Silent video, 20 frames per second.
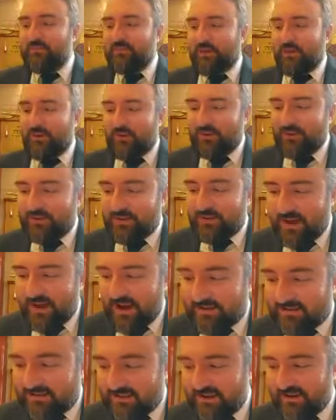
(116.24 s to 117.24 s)
Он
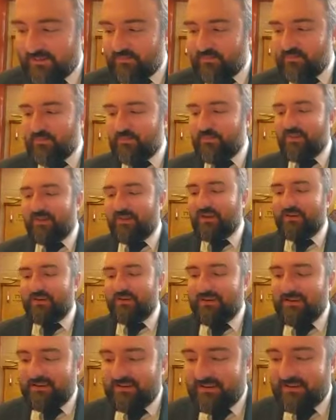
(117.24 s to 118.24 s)
как-то
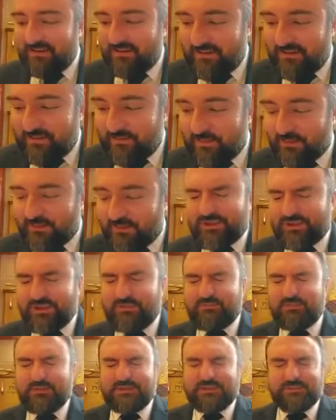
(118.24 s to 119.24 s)
э,
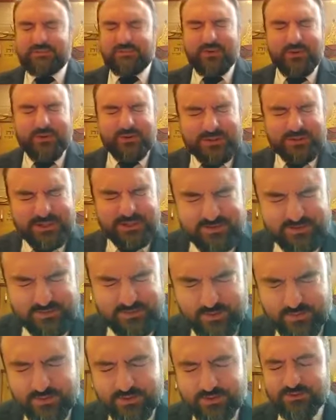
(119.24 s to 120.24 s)
получил письмо, сейчас
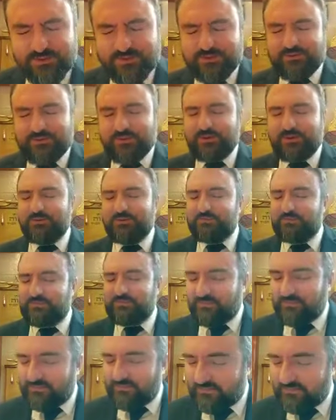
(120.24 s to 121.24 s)
вспомню эту историю,
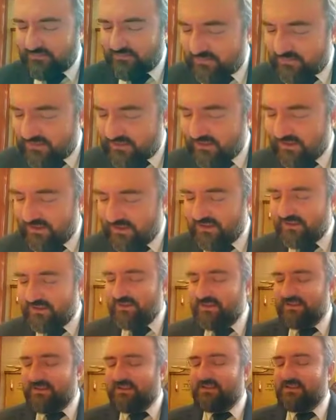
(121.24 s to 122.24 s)

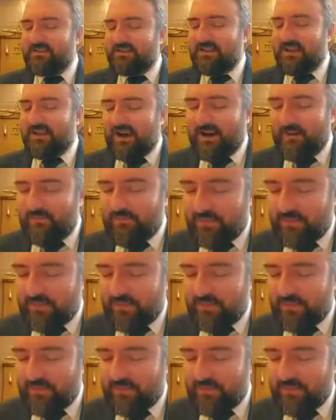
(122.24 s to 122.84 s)
да,